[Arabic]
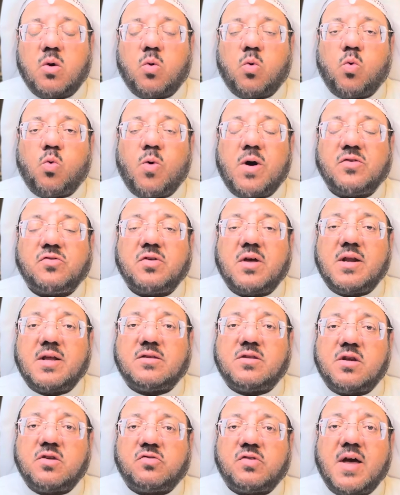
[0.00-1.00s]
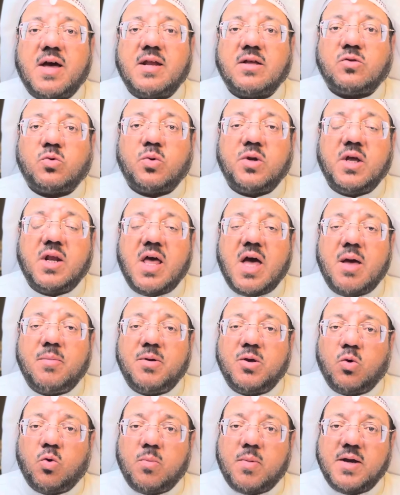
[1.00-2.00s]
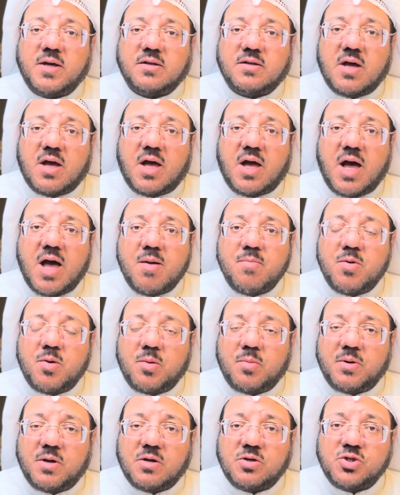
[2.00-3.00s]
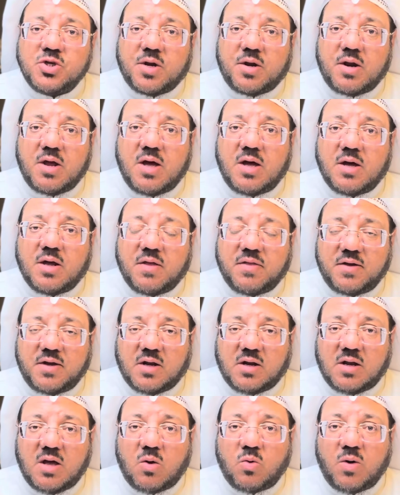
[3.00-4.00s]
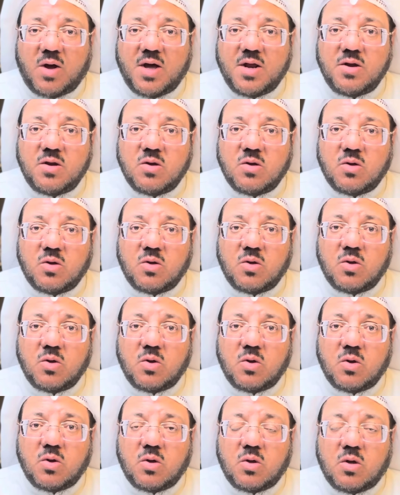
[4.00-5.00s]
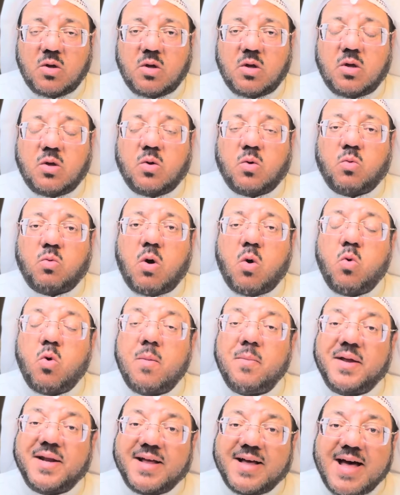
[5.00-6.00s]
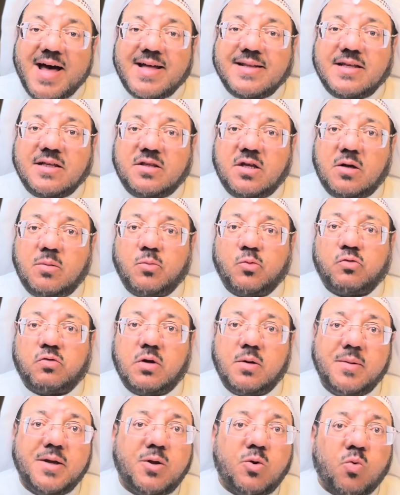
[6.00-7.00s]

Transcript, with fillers: وصلت رسالة إلى أبي عبيدة عامر بن الجراح رضي الله عنه وهو من قادة المسلمين